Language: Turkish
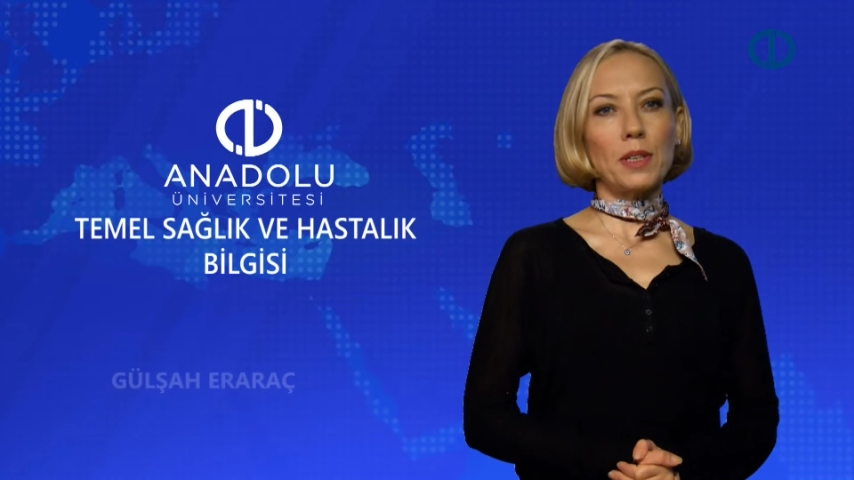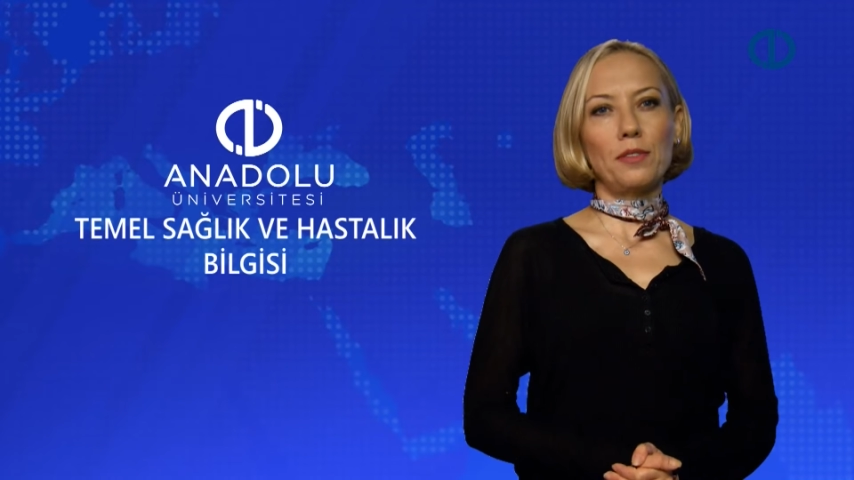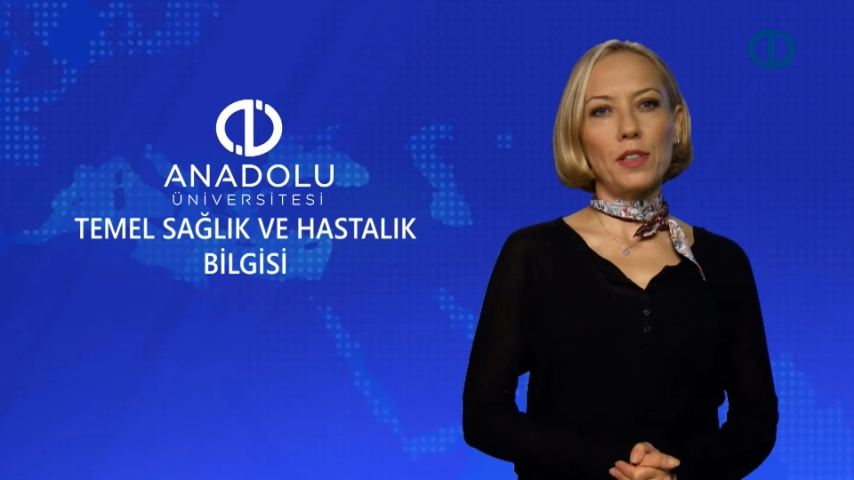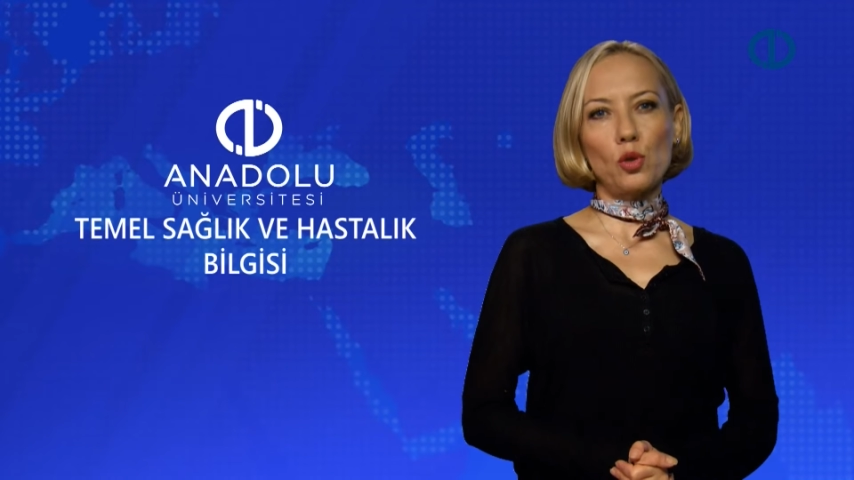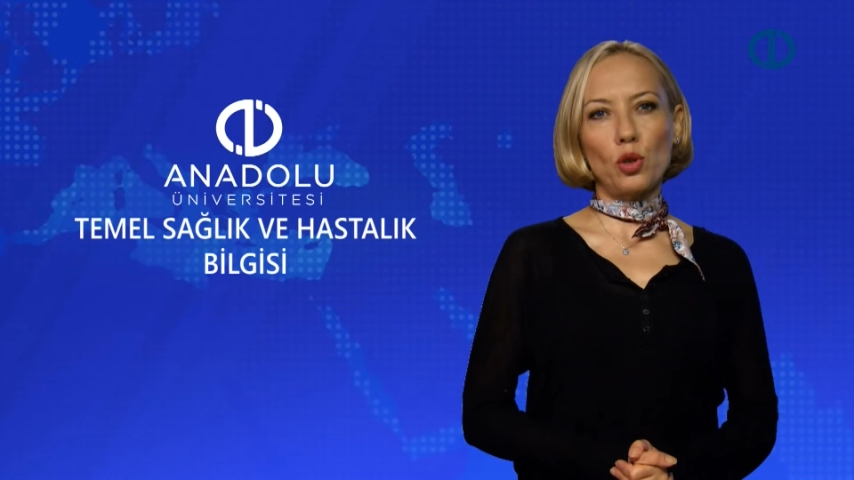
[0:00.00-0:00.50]

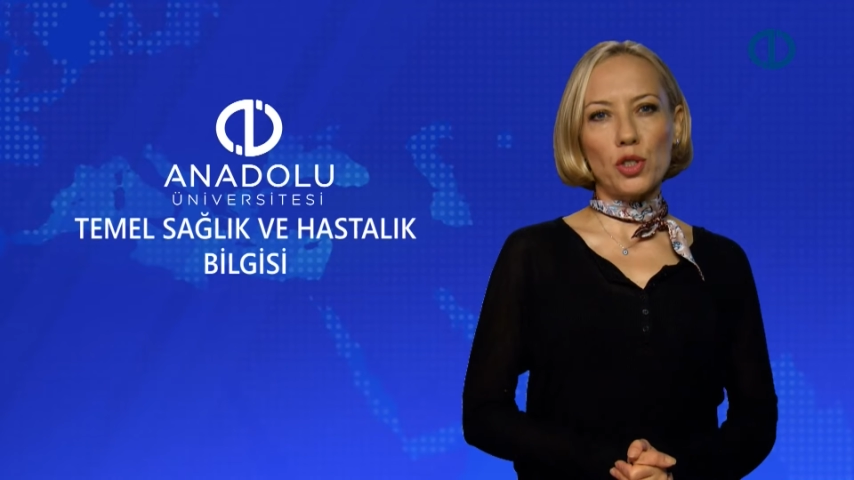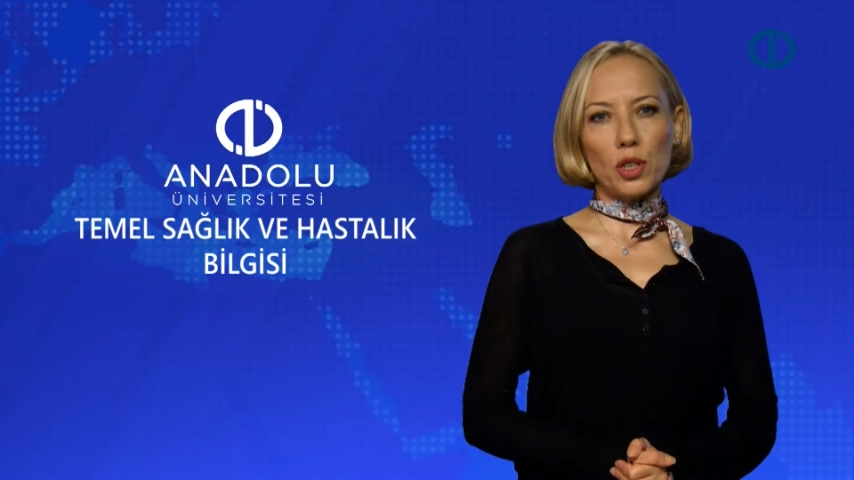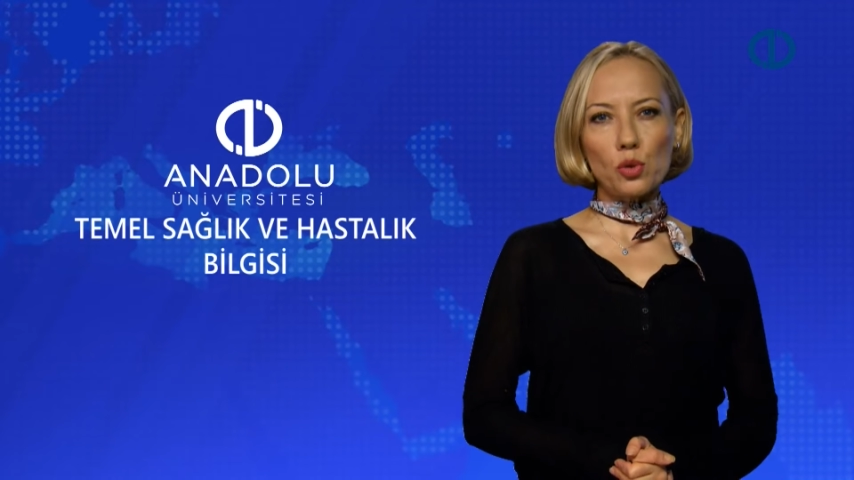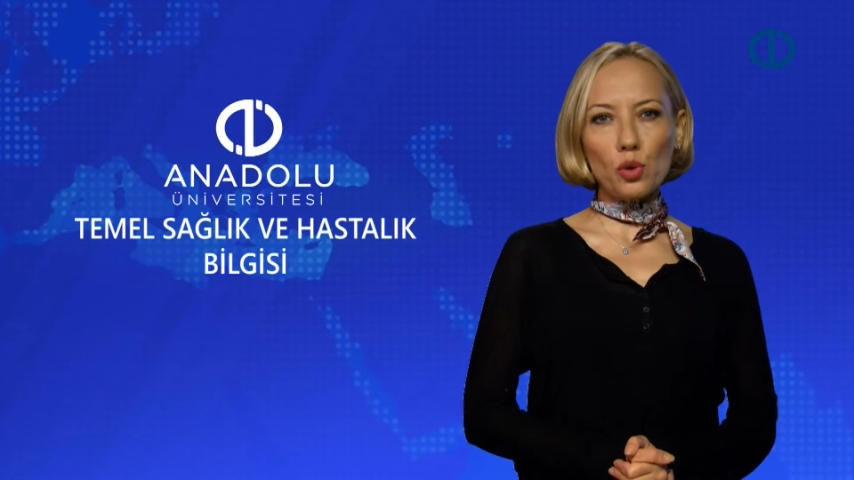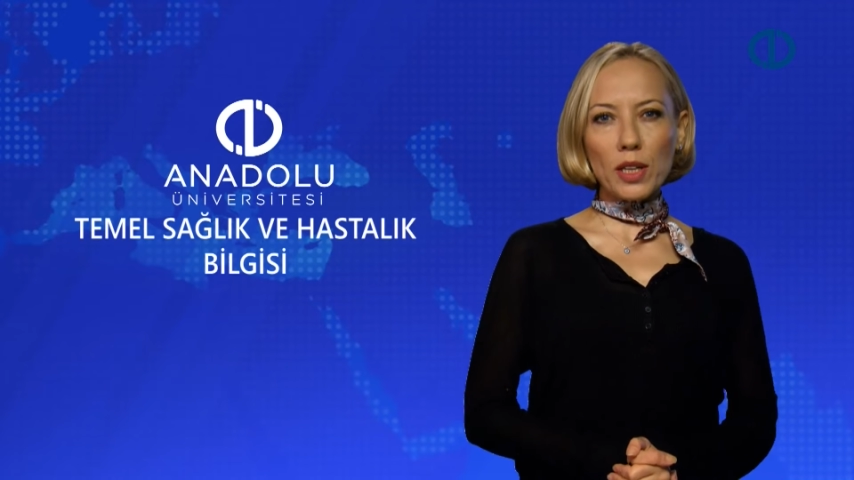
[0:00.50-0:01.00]
bir
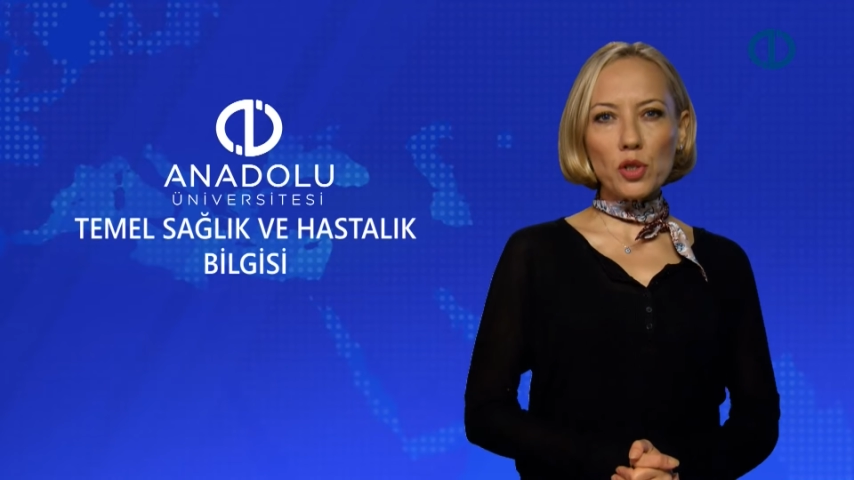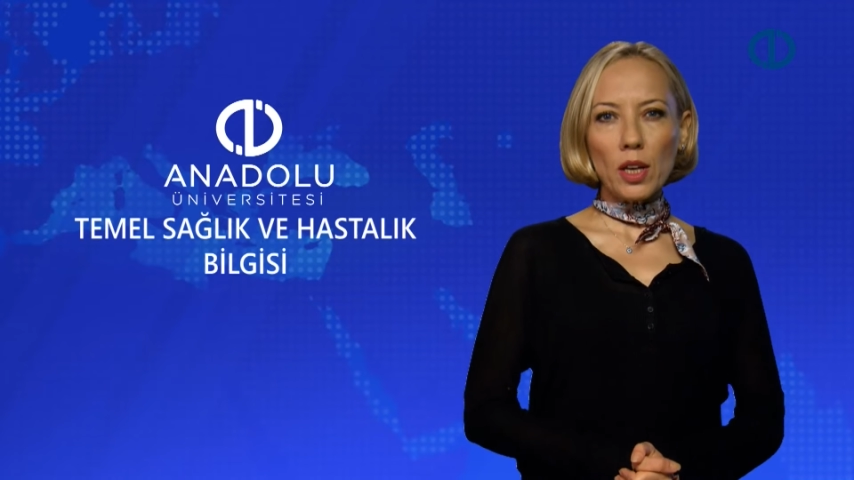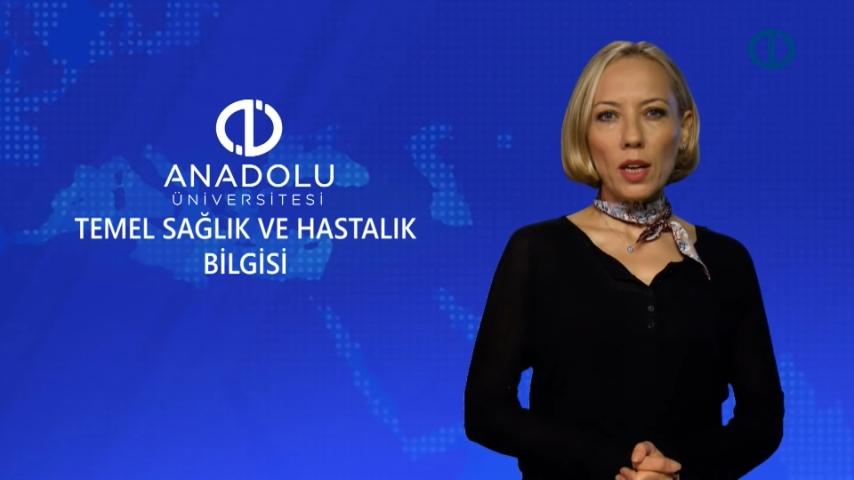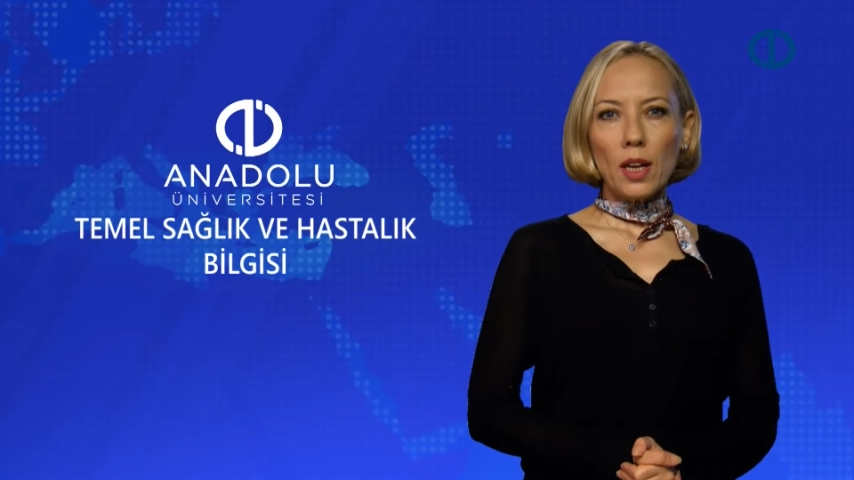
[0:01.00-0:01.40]
fizyolojik süreç,